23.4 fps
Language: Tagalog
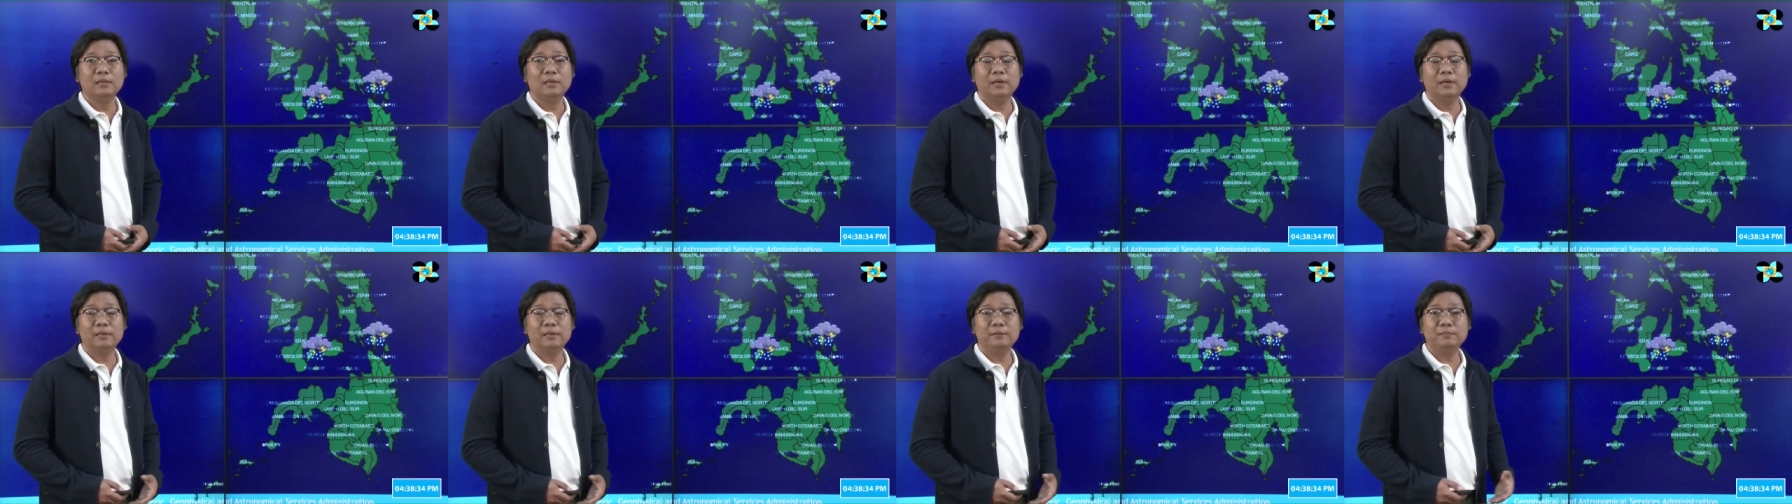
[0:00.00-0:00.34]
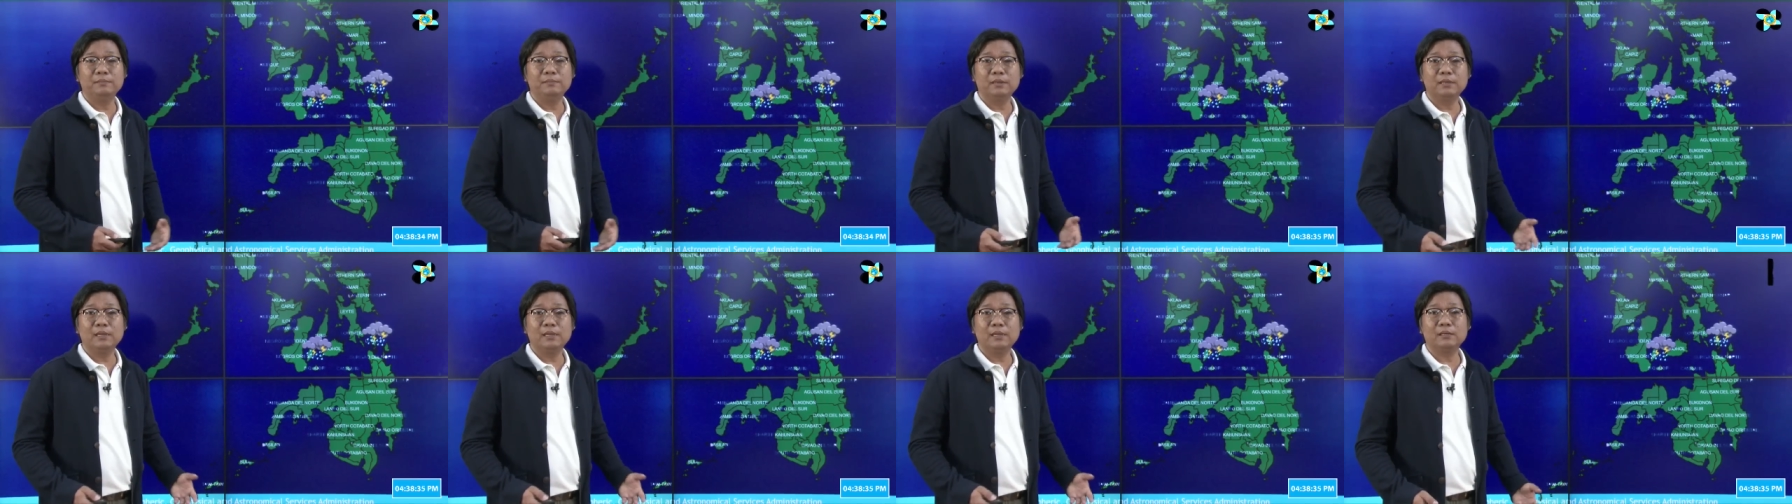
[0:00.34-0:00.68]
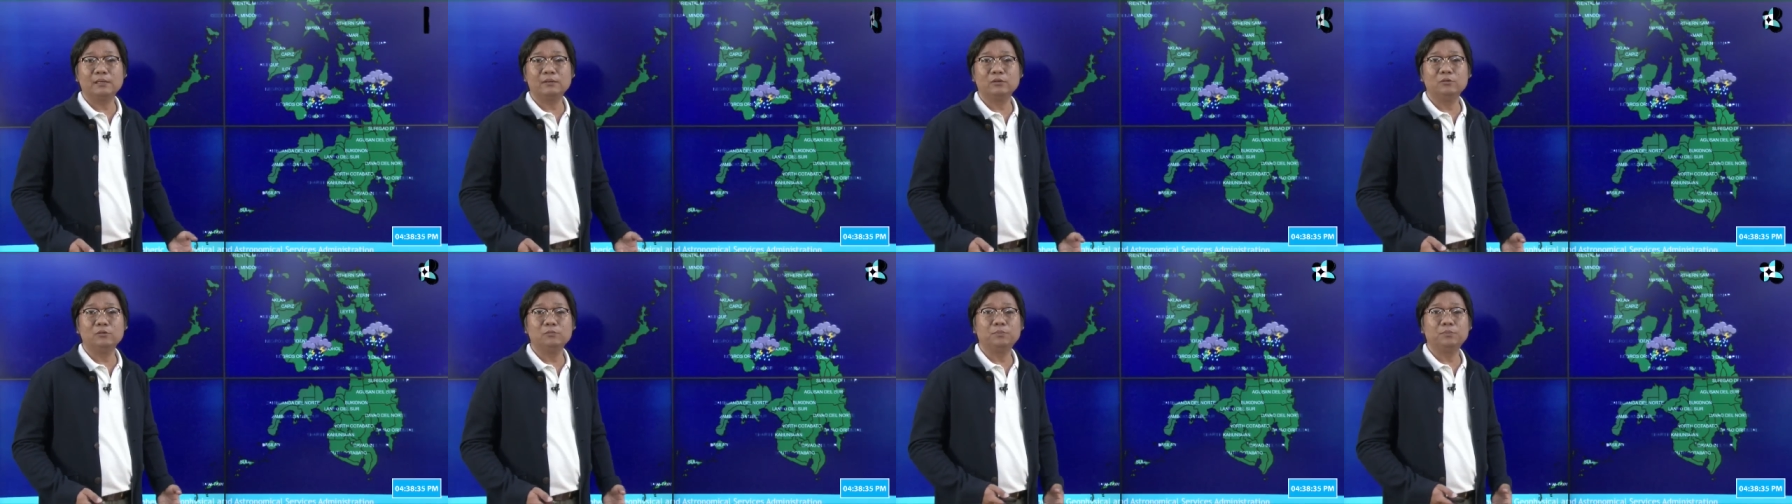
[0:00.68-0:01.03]
ay
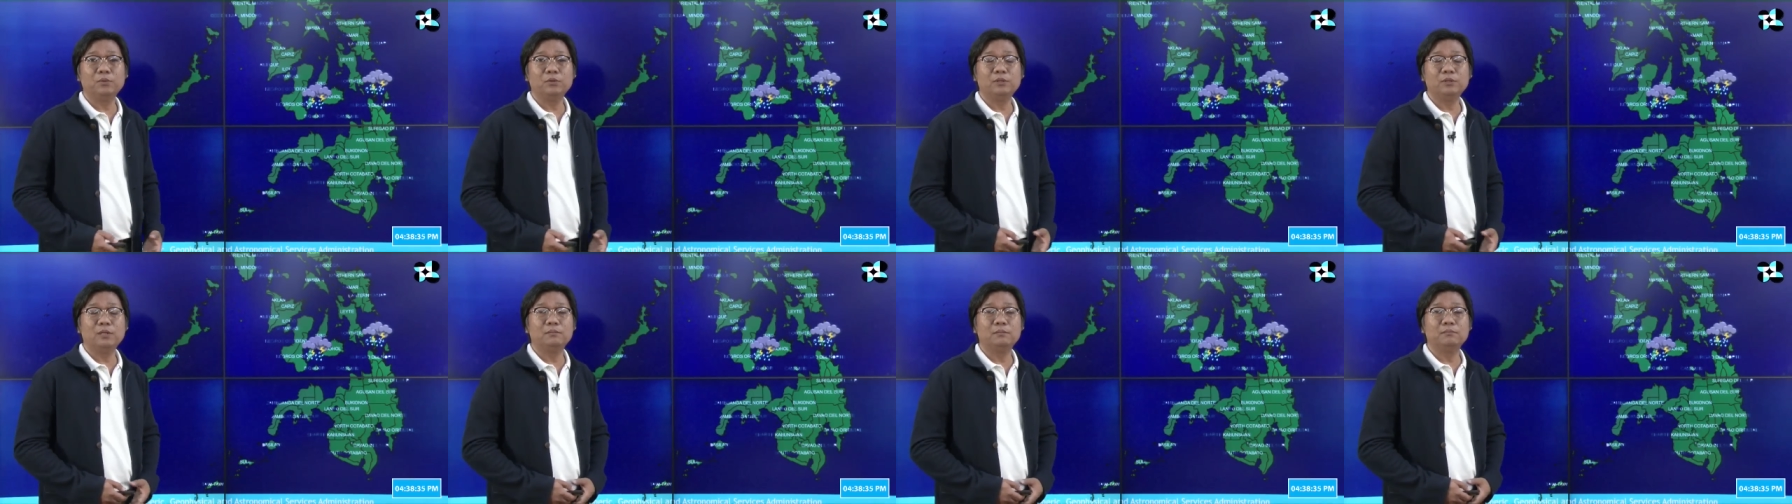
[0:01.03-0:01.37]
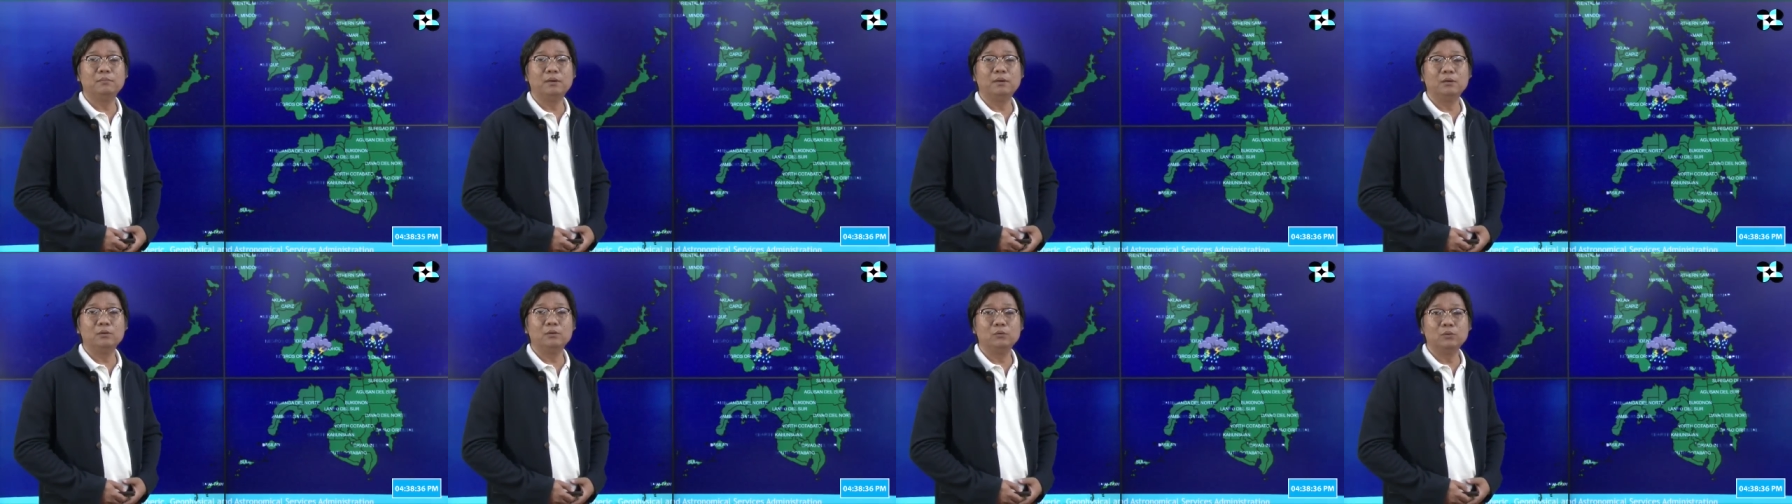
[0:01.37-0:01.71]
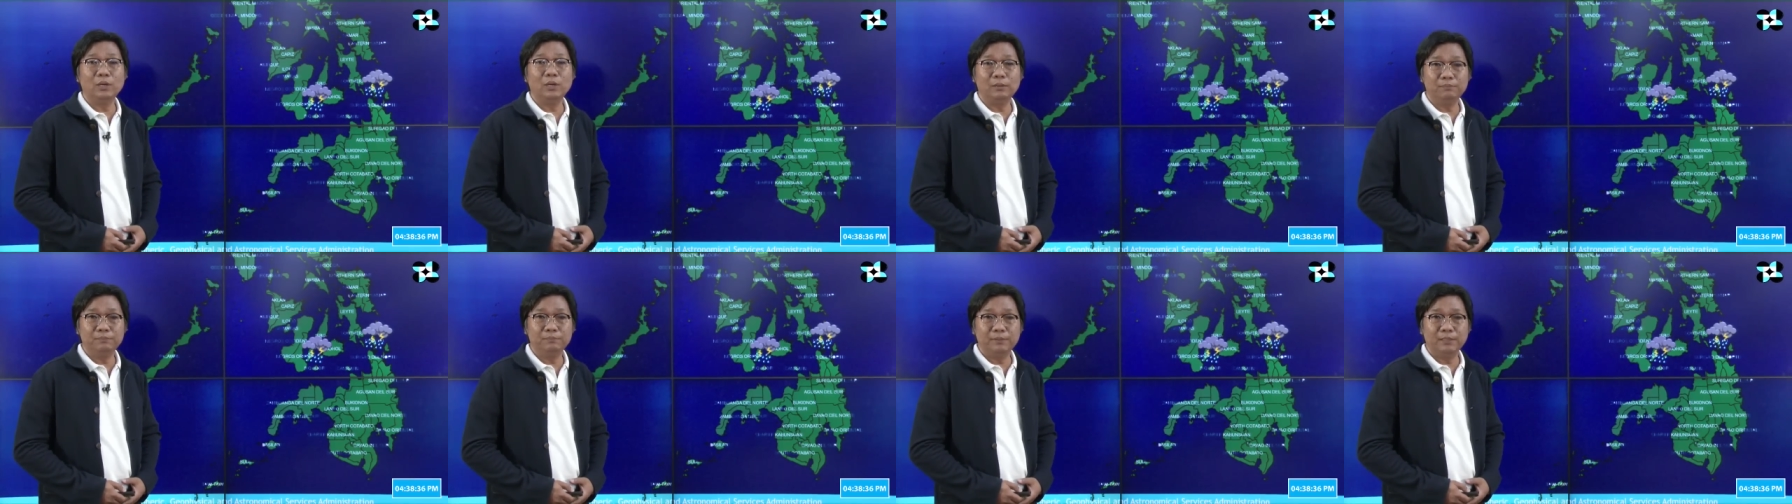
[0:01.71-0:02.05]
magkakaroon po ng
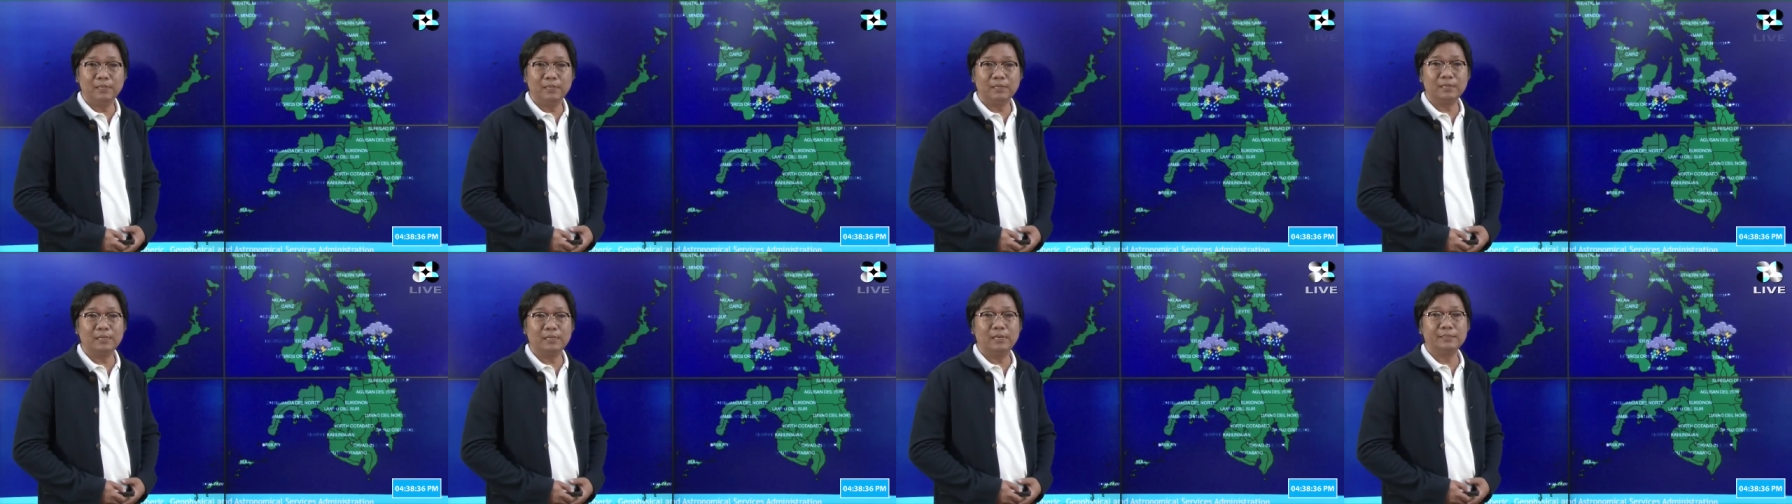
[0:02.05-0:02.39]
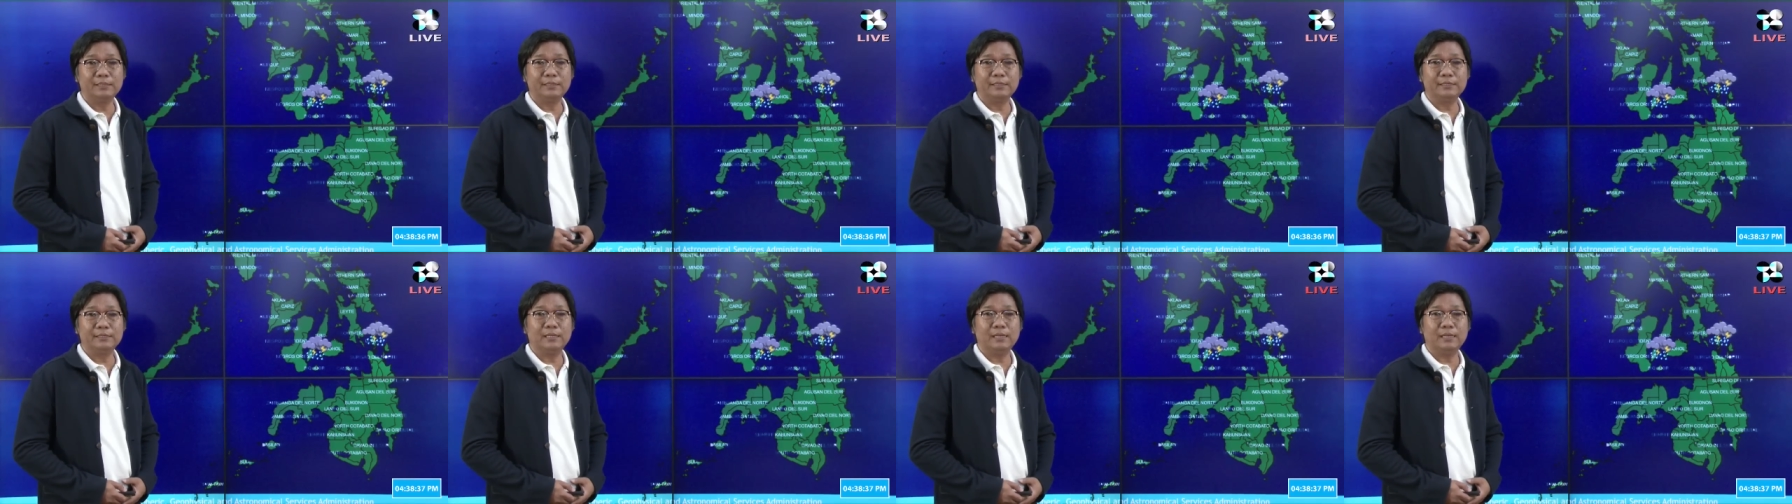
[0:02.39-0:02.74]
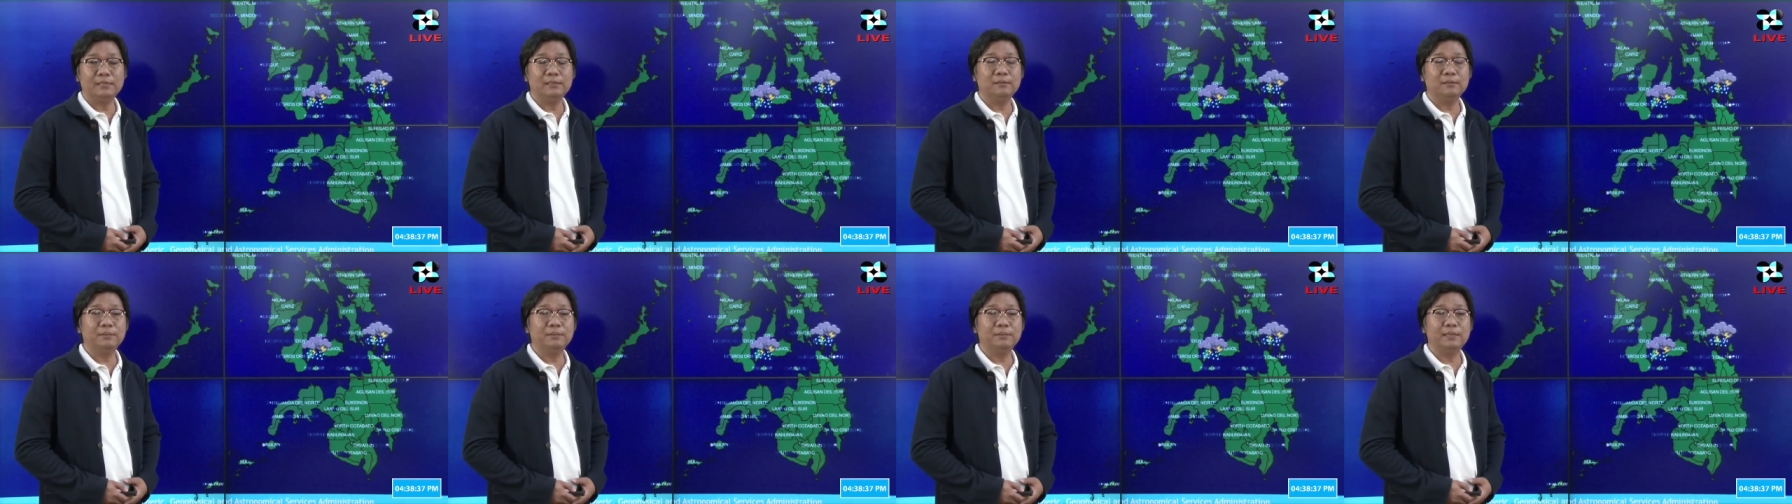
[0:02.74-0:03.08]
maulap na
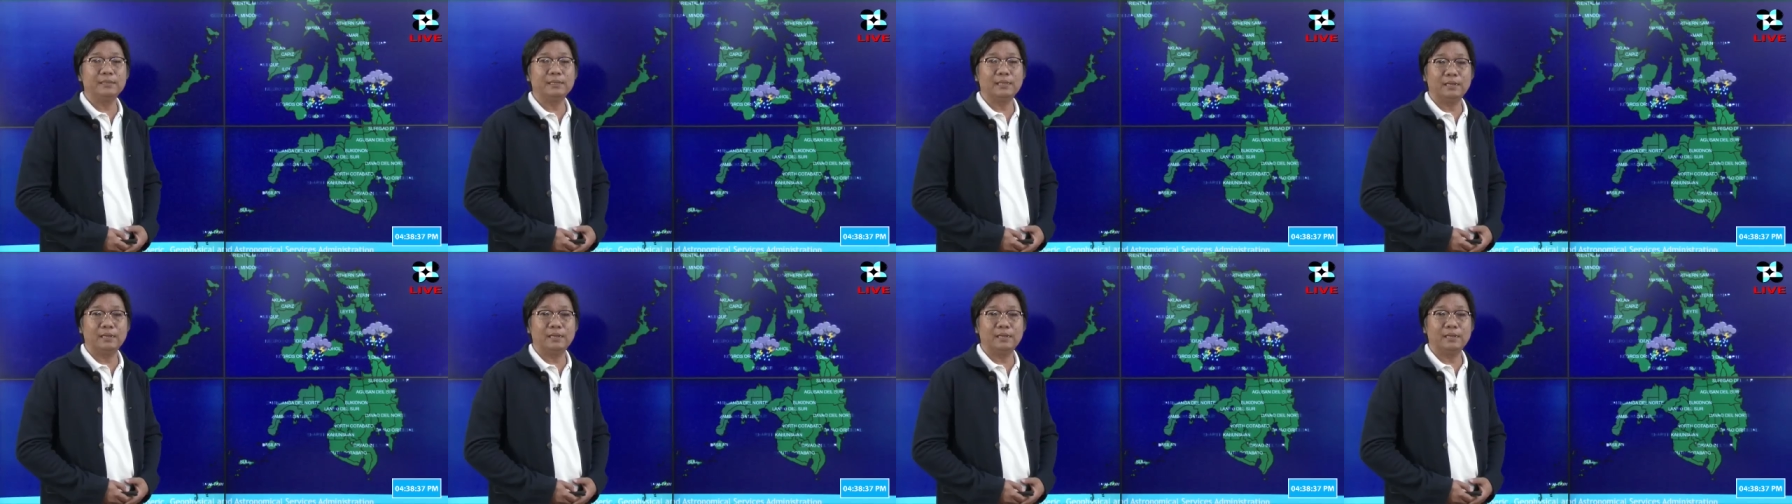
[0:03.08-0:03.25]
kalangitan na may